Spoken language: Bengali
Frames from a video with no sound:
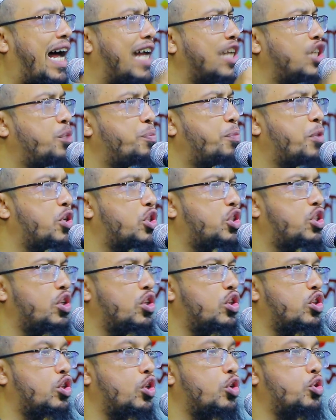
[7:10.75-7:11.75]
আজও
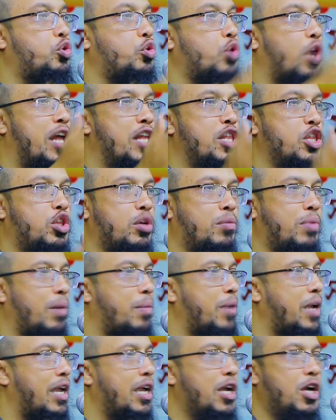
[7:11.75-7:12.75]
পর্যন্ত
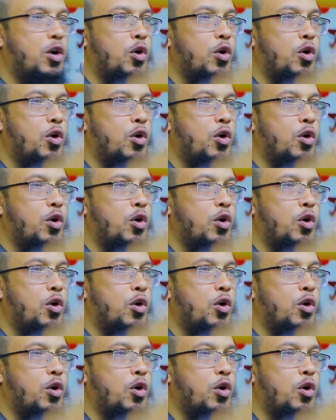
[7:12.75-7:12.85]
চূড়ান্তভাবে